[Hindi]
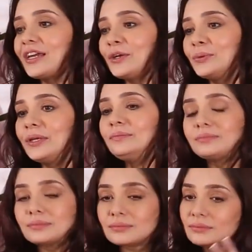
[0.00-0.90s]
शेयर करूँगी
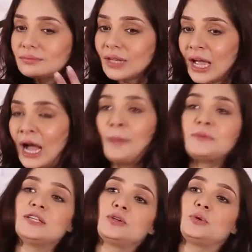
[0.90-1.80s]

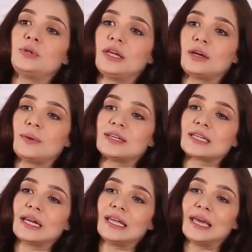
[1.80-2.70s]
आपसे ज़रूर ये
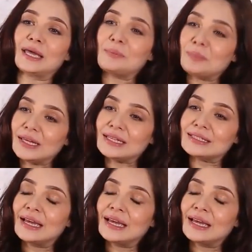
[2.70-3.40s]
रिक्वेस्ट करनी है कि प्लीज़